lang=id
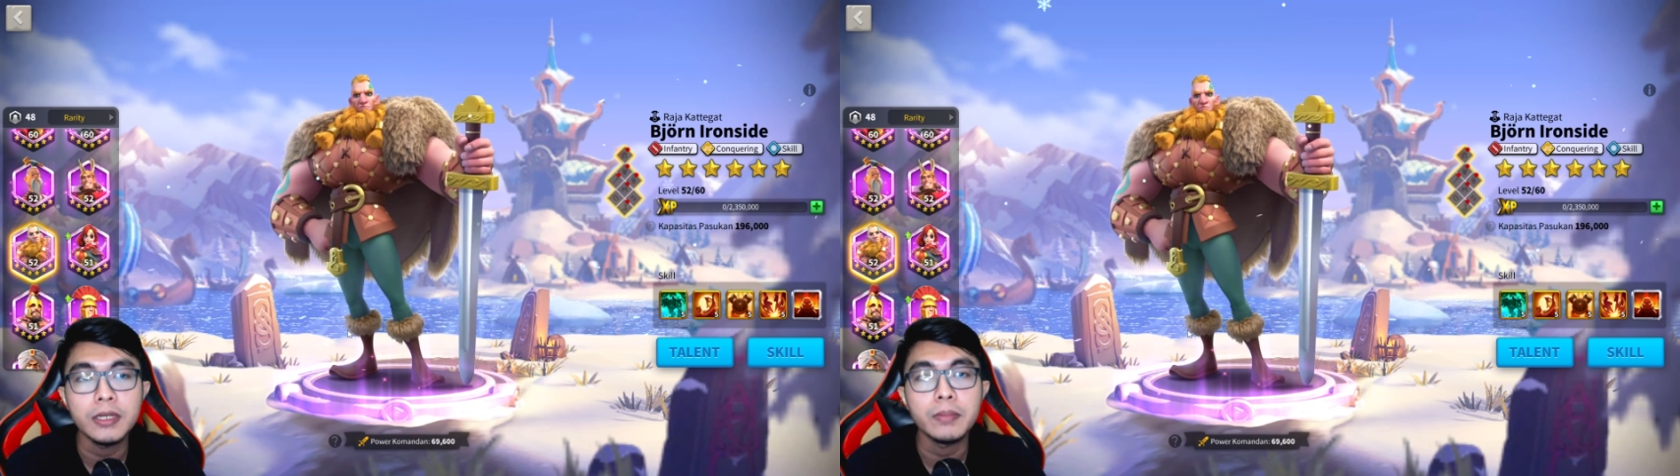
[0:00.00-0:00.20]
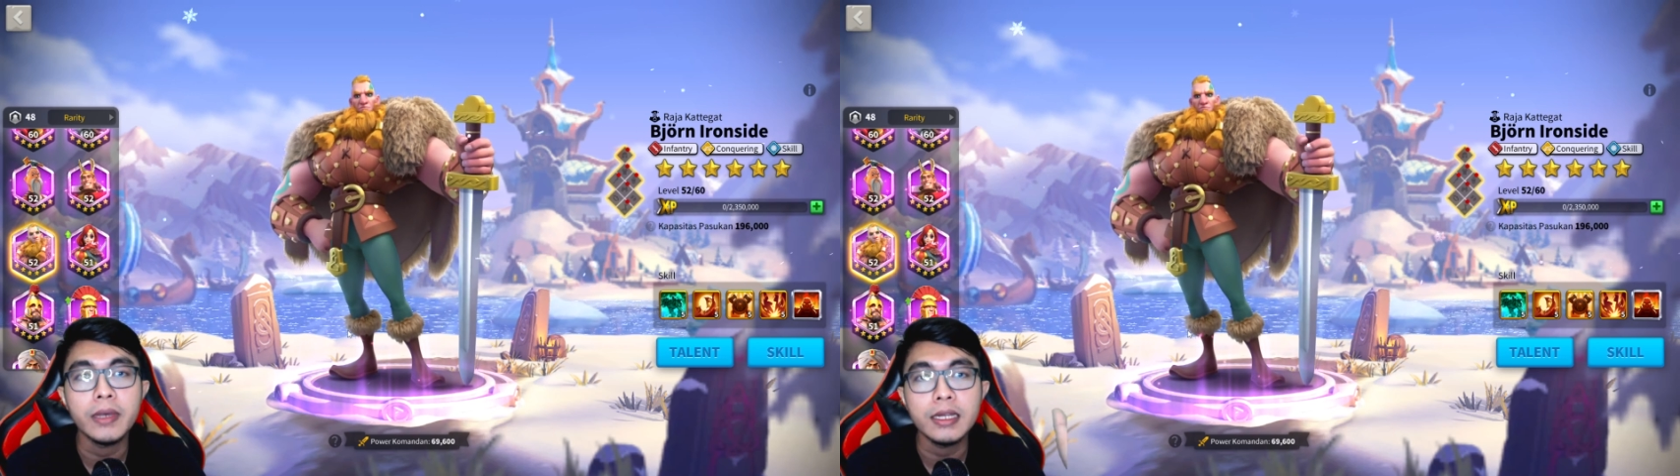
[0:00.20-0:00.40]

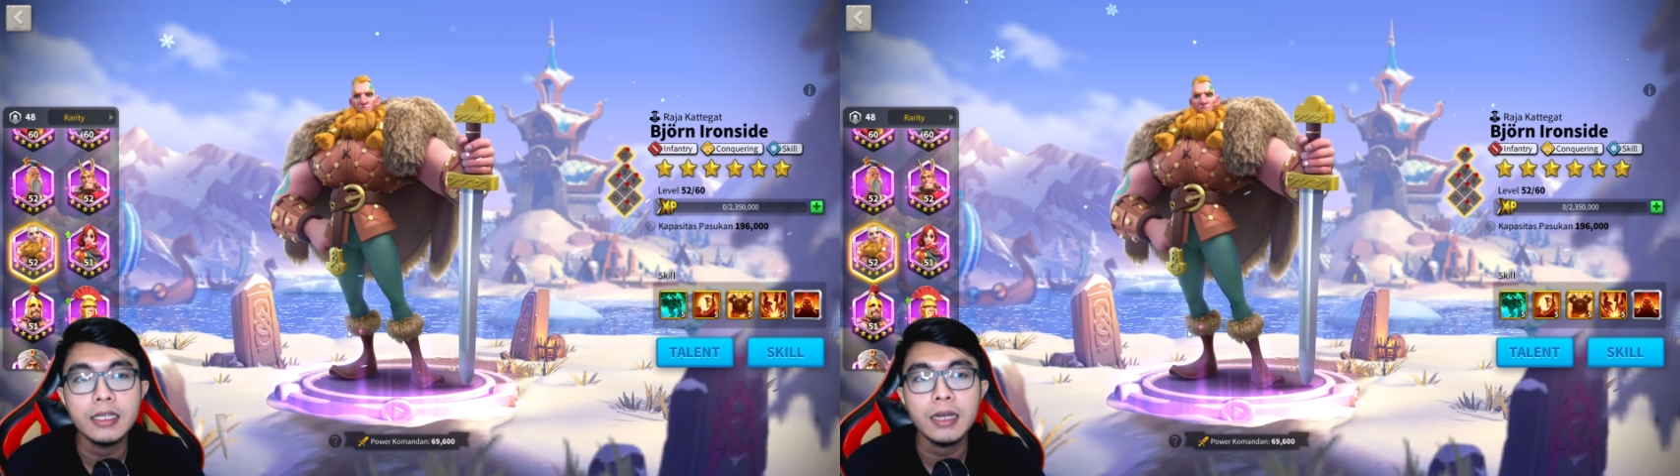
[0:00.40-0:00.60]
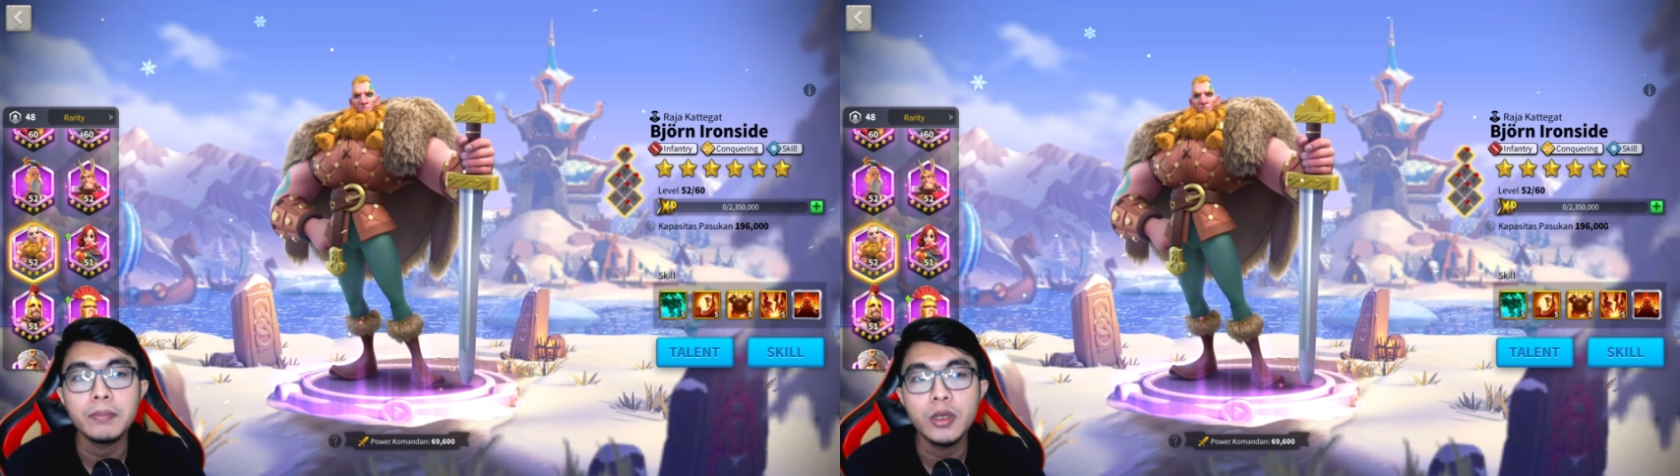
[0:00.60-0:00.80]

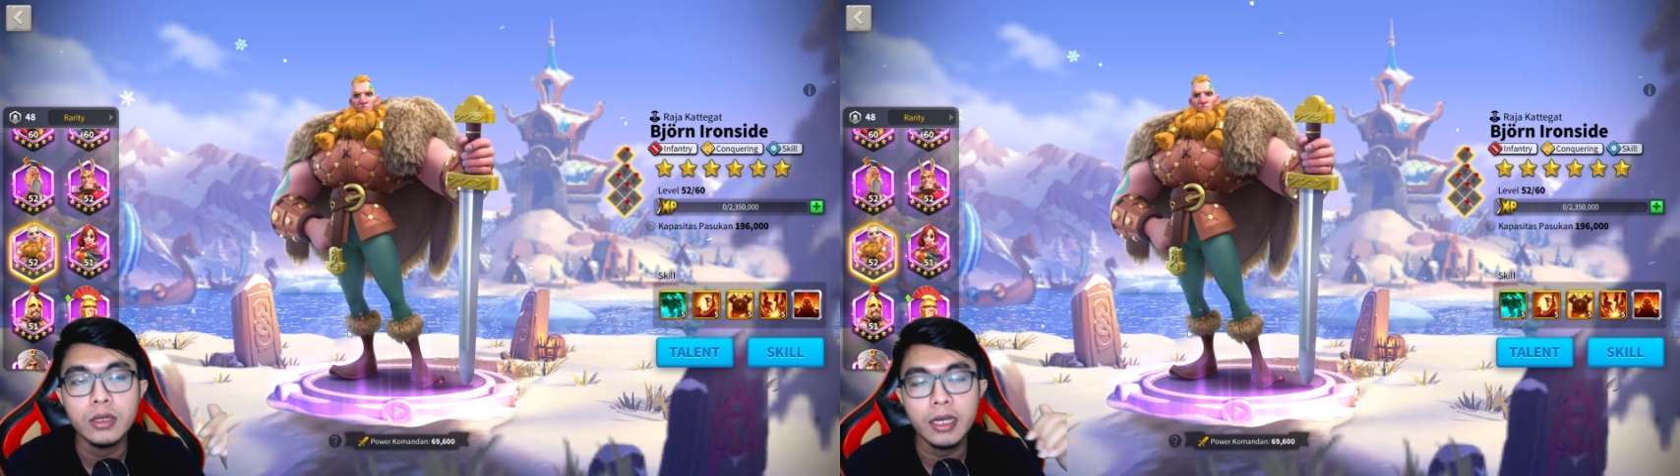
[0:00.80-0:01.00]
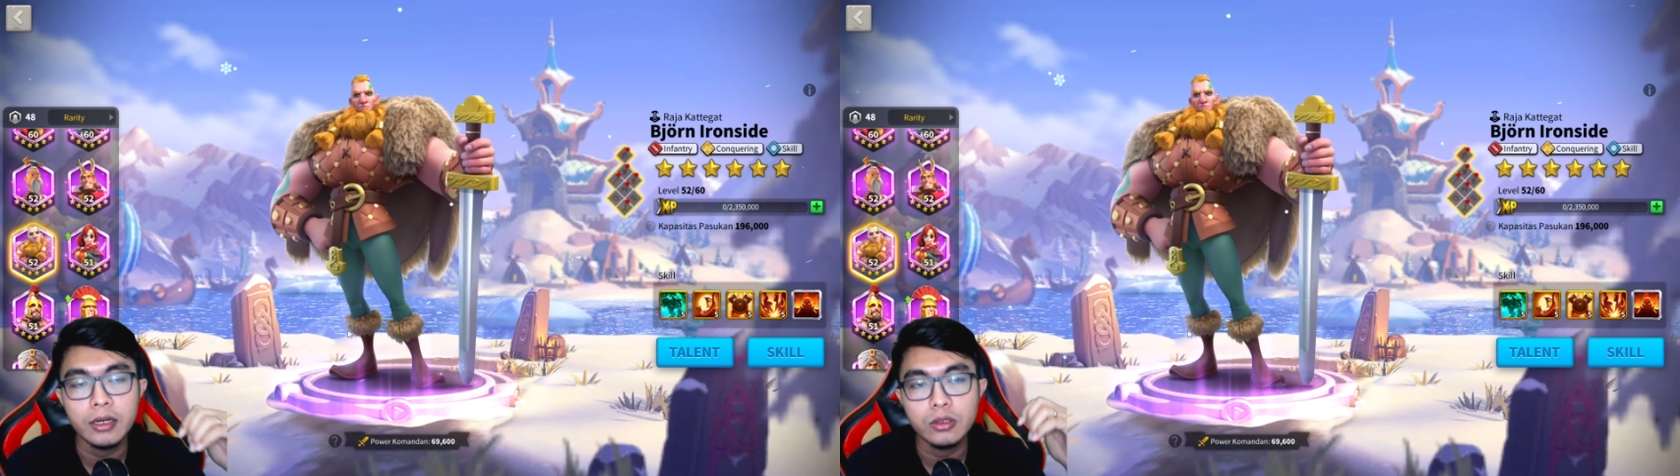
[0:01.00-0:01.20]
primernya
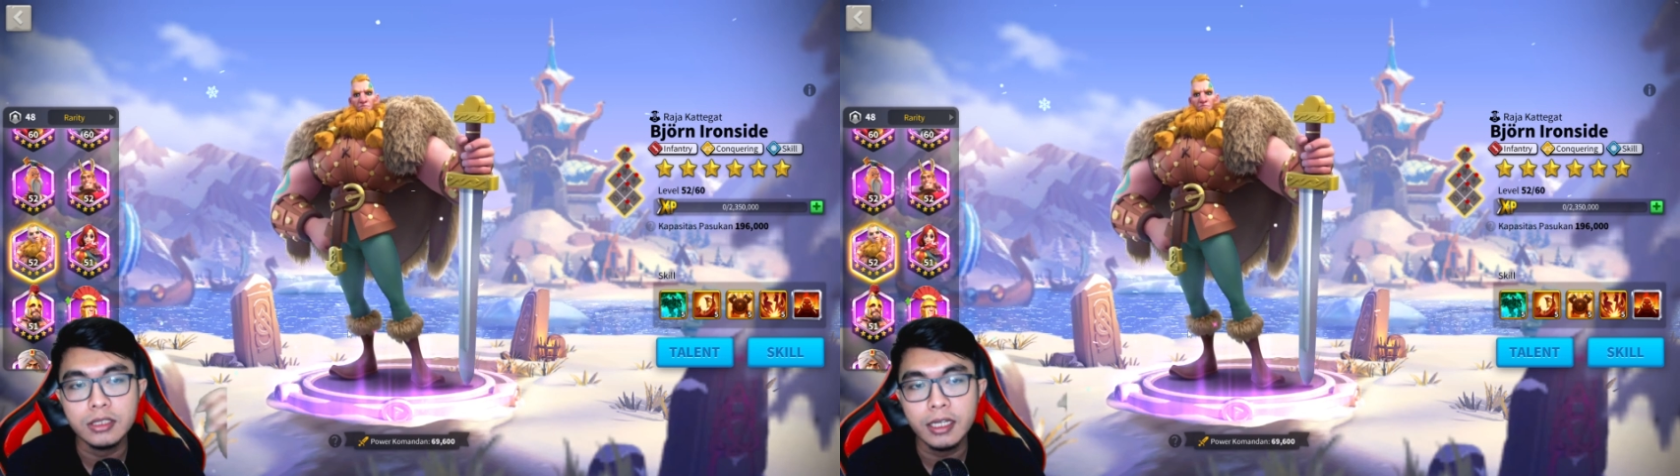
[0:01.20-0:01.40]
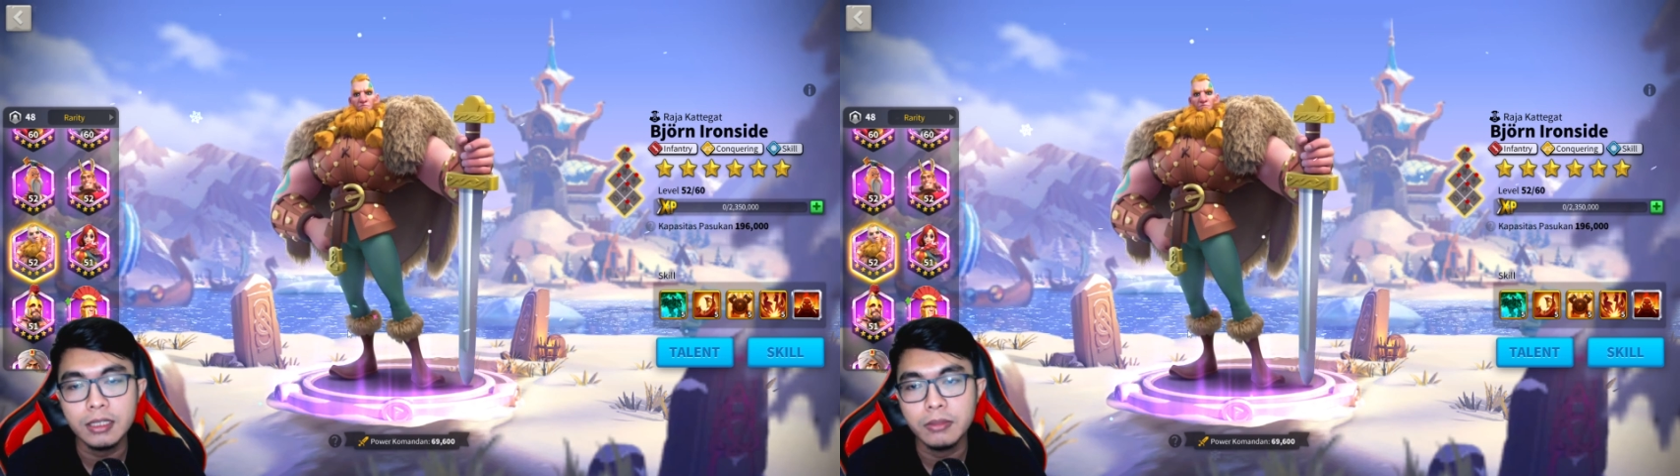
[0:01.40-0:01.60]
Beyond Iron
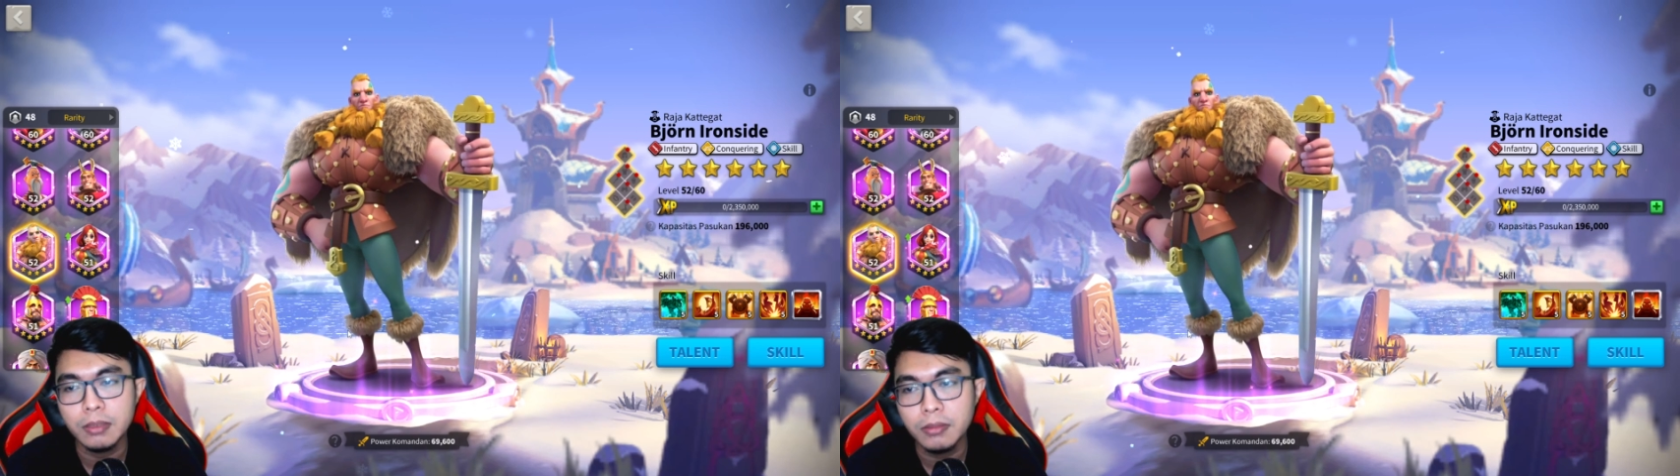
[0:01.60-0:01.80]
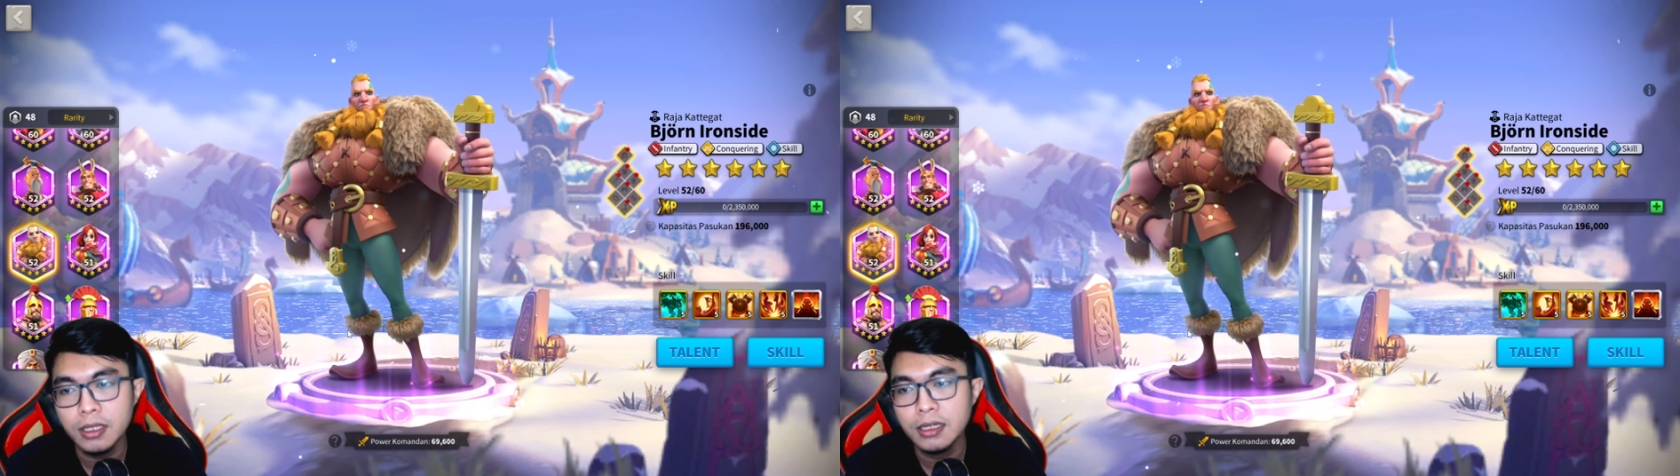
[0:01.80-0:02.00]
Ironside
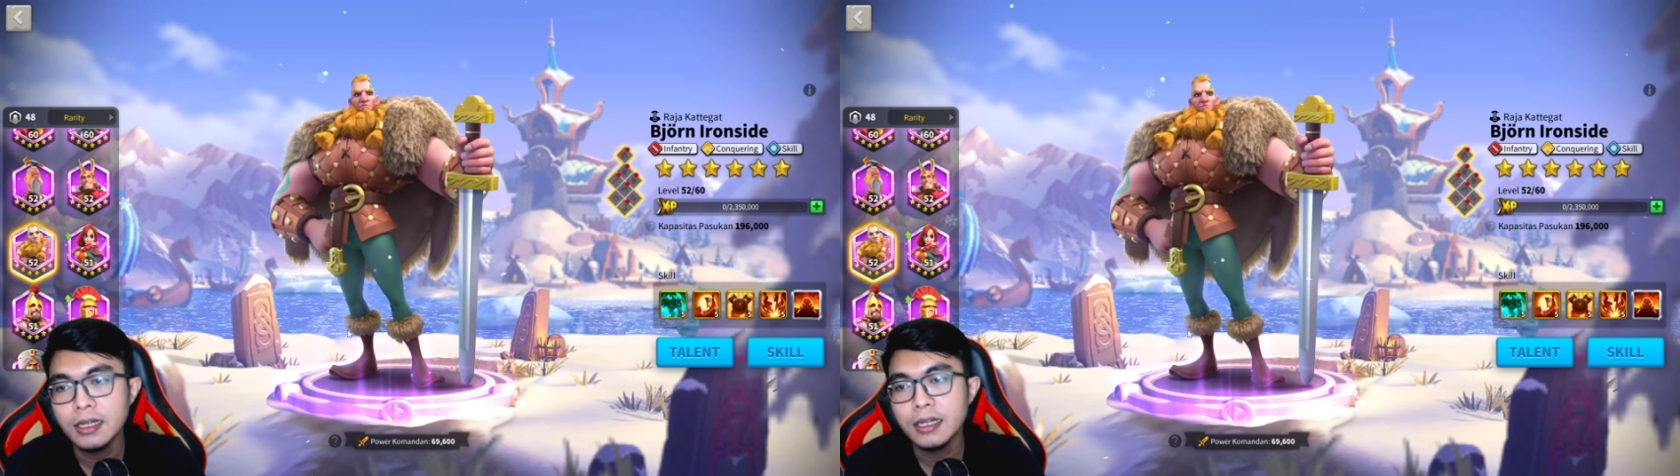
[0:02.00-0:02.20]
teman-teman,